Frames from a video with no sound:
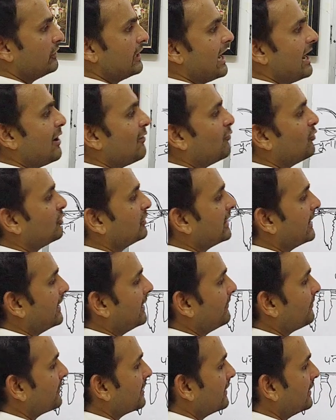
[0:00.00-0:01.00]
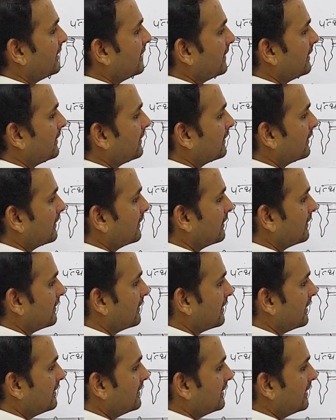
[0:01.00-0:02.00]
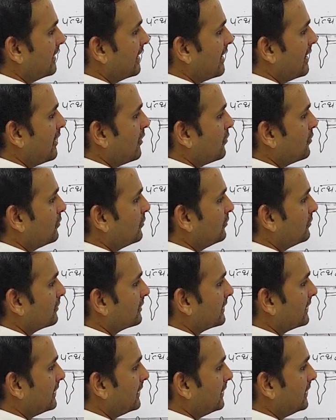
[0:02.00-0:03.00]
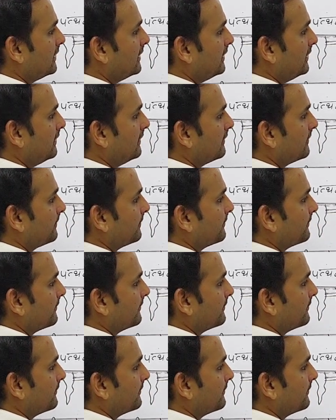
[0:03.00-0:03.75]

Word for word: जुड़ाव होता है कंदराओं की